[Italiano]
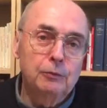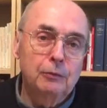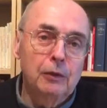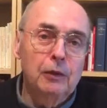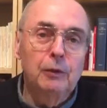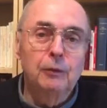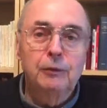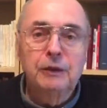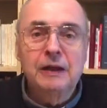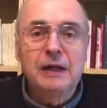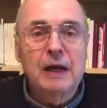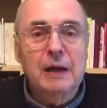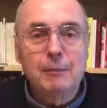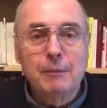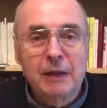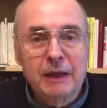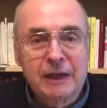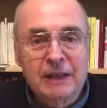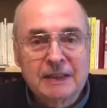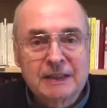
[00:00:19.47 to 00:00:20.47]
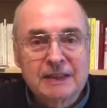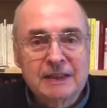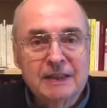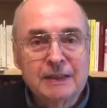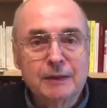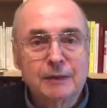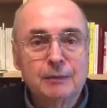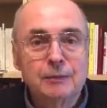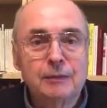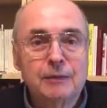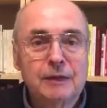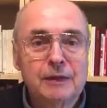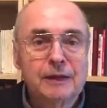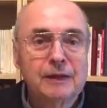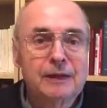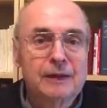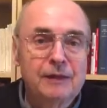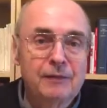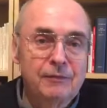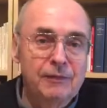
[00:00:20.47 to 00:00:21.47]
quello di Naman il Siro,
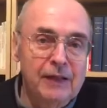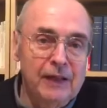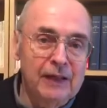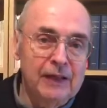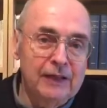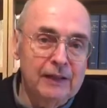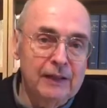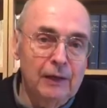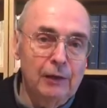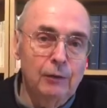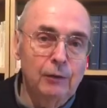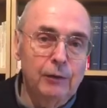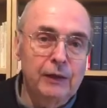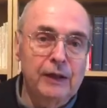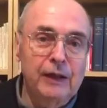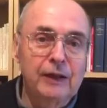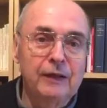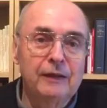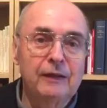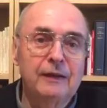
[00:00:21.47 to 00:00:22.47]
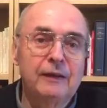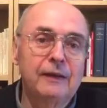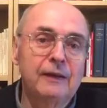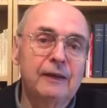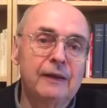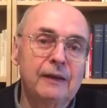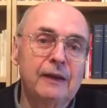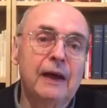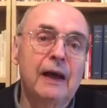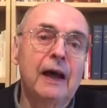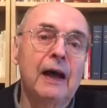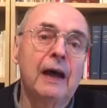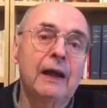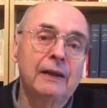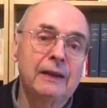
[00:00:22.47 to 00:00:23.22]
eh, che viene dall'Oriente, da,